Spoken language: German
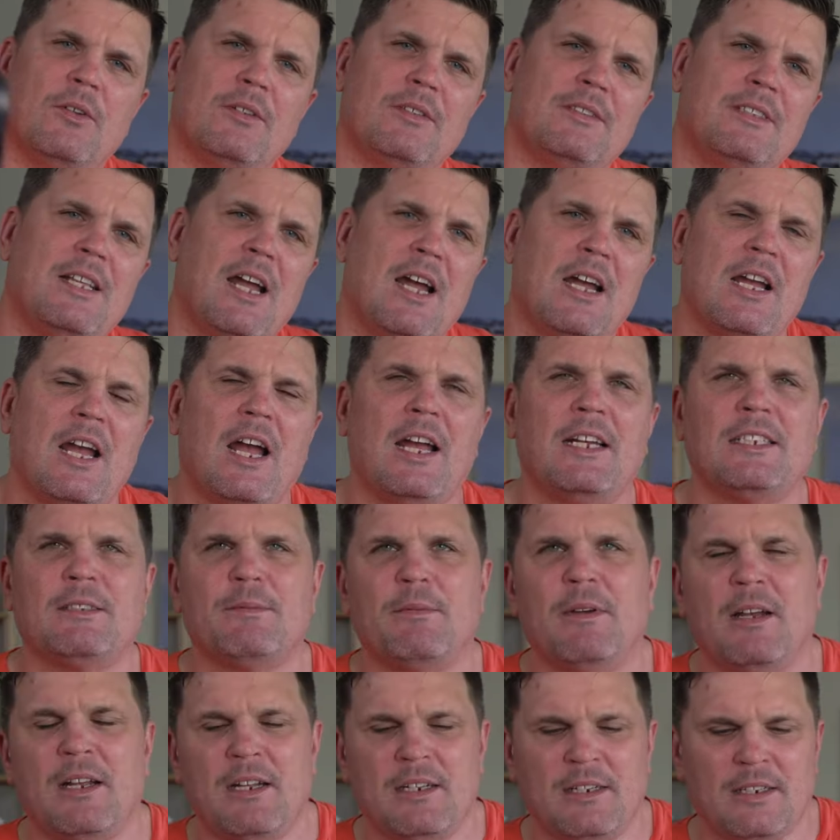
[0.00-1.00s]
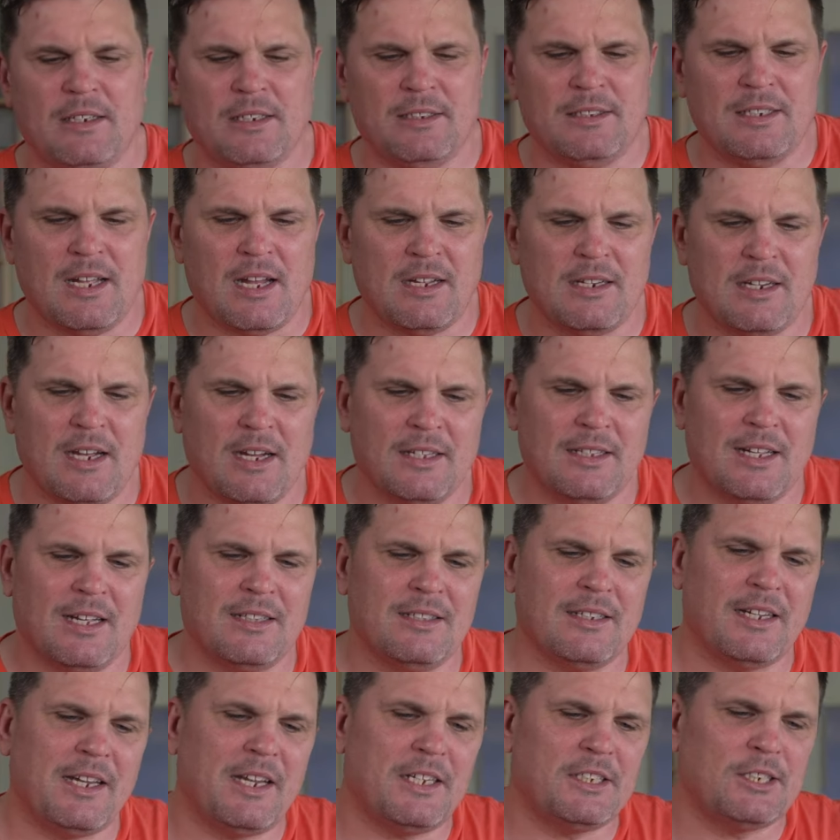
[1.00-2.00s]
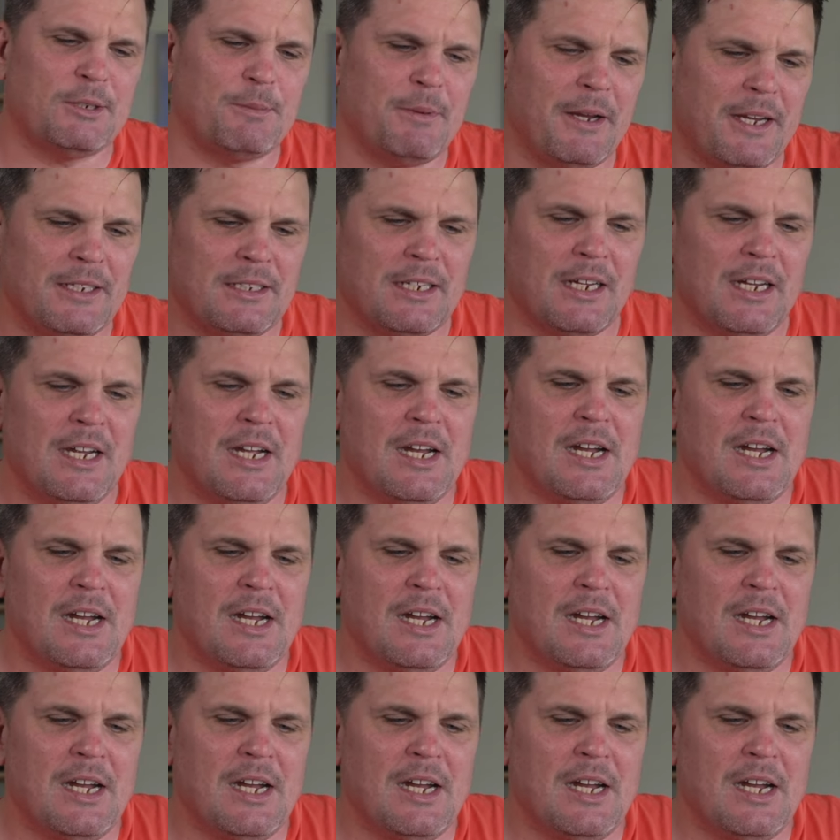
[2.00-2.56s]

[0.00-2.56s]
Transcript: da erstmal äh, danke an Andreas Spät,